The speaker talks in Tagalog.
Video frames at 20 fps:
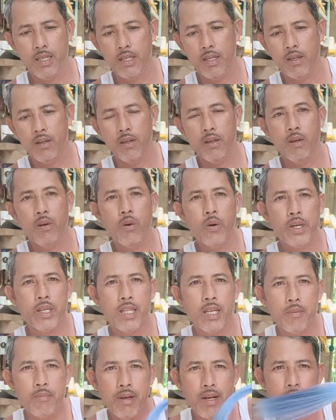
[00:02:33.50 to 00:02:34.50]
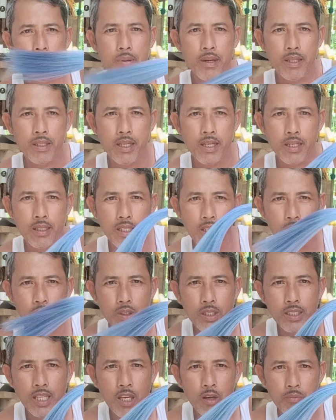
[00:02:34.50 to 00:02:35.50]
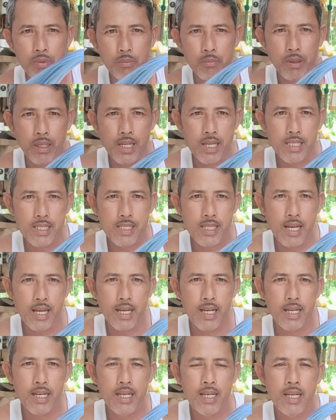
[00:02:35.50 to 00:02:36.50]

Okay na yan mga kabrader, dito na tayo pipilas ng